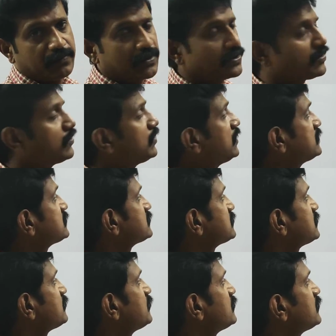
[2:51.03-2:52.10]
பெர்னோலிஸ்
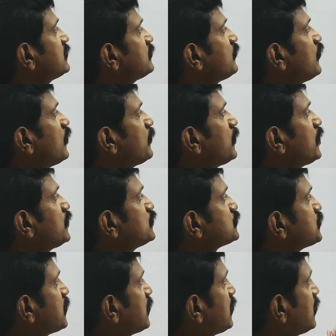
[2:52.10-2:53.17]
இது ஃபார்முலா
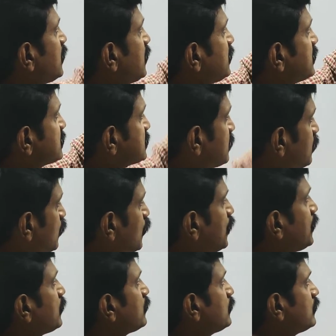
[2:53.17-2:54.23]
யூஸ் பண்ணோன்னா இந்த சம்
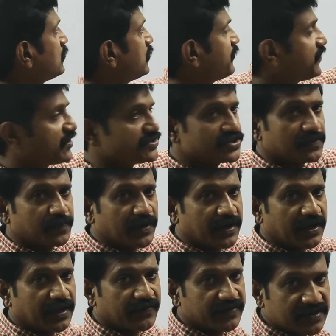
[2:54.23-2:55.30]
முடியணும் டிஃப்ரென்ஷியேட்
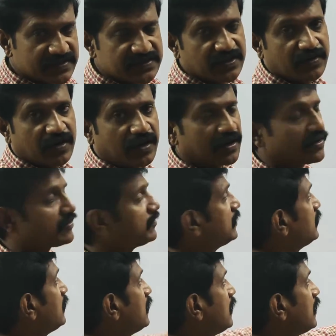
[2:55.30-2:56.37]
பண்ணிங்கன்னே வந்தால் ஜீரோ ஆகணும்
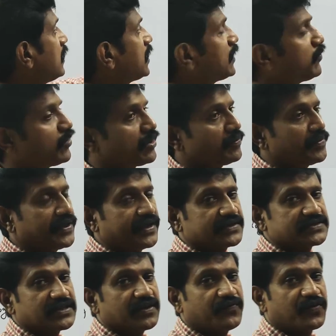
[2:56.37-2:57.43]
ஆனால் ஒன் பை
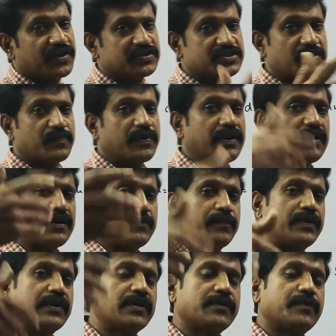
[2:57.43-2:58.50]
எக்ஸை டிஃப்ரென்ஷியேட் பண்ண
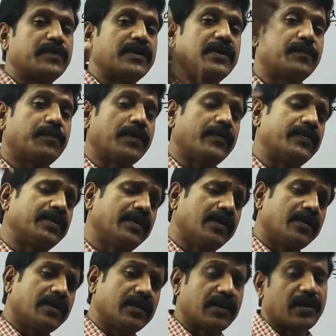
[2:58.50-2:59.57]
பண்ண பண்ண பவர்
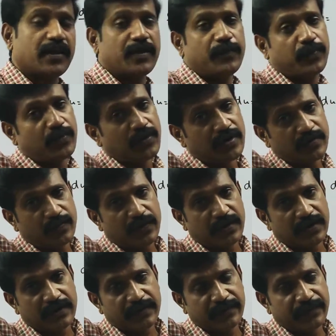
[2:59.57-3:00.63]
ஏறிக்கிட்டே போகும் அது
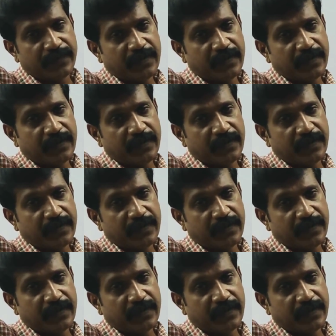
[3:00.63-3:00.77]
பாட்டுன்னு